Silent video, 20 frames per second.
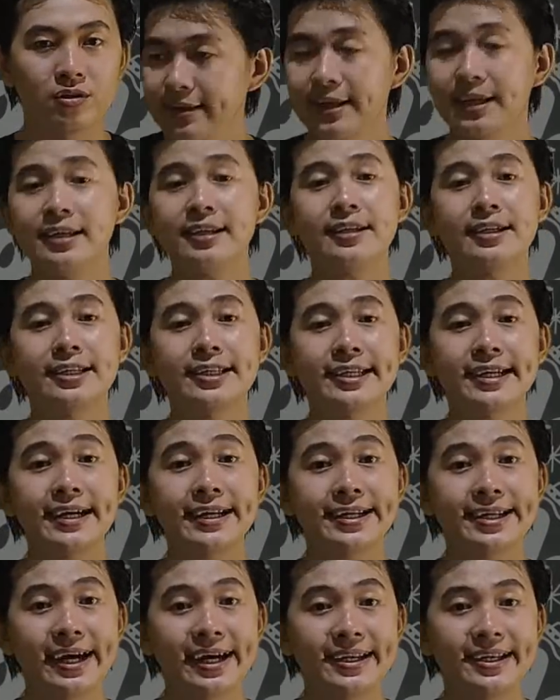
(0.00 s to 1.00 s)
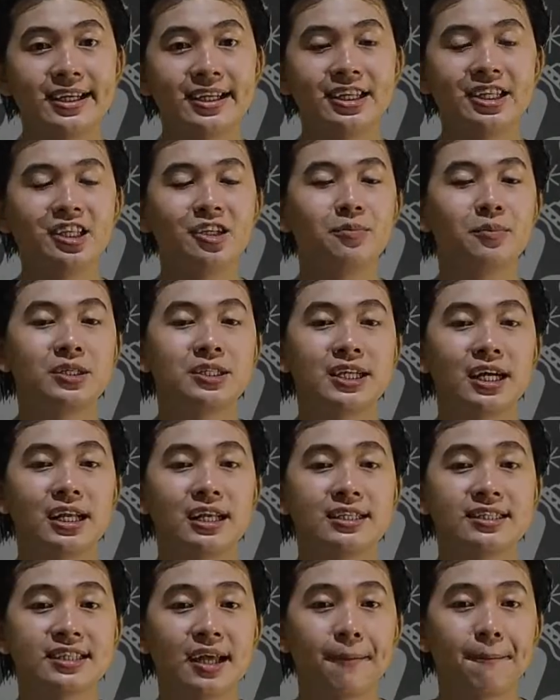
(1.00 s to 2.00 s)
Dan ketika Daniel ini
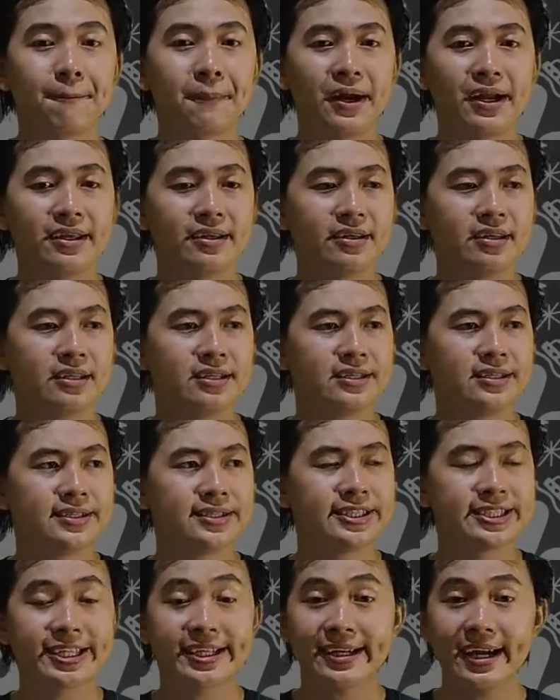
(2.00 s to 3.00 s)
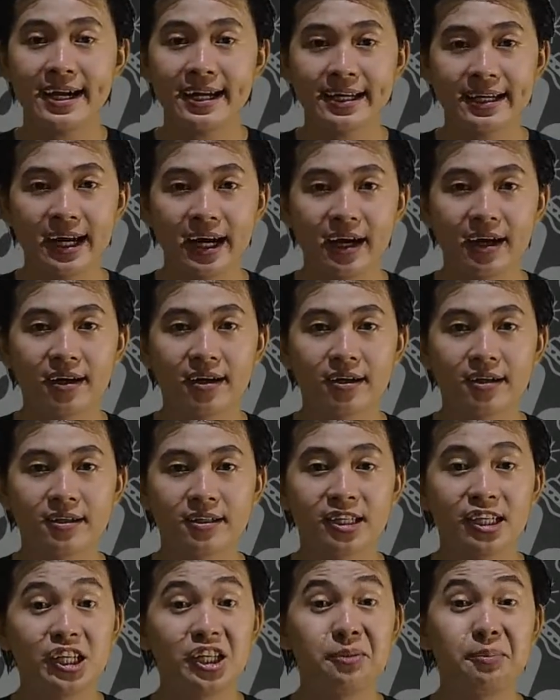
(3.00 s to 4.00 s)
berjalan sampai setengah gang,
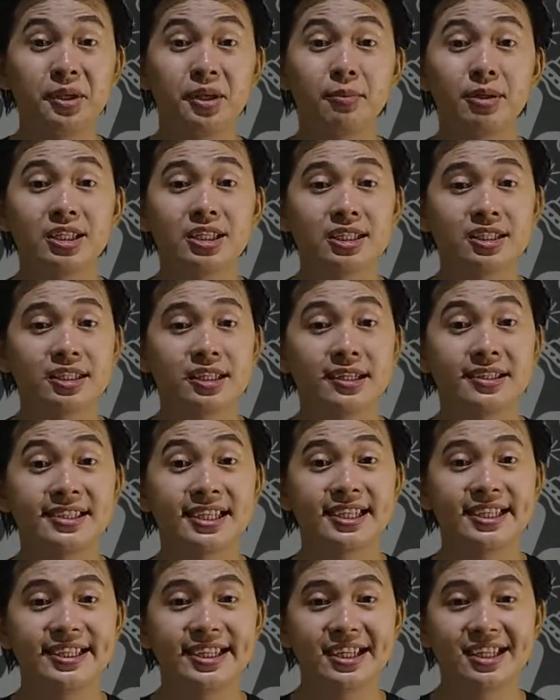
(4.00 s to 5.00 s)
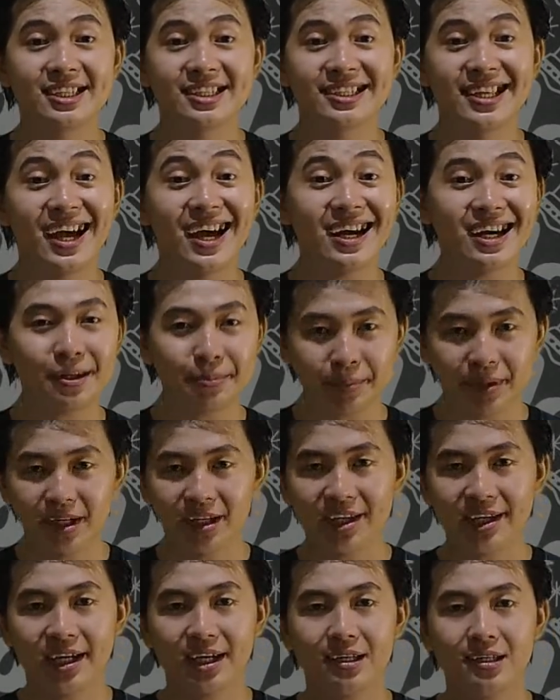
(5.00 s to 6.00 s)
tiba-tiba saja kejadian yang sangat
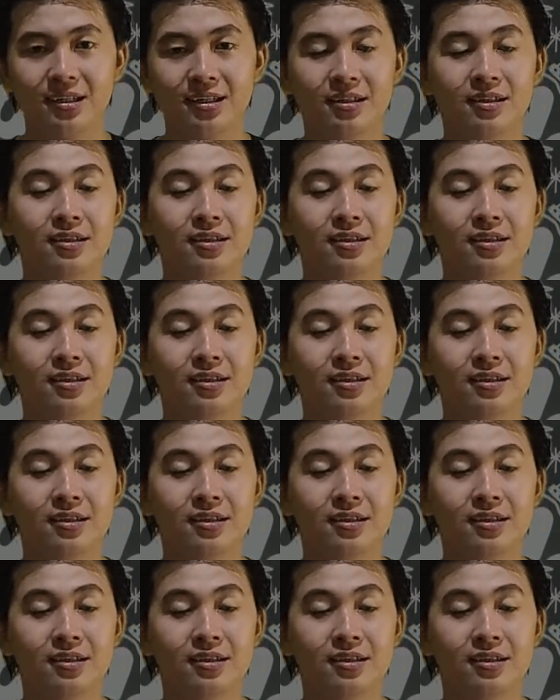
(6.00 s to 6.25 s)
mengerikan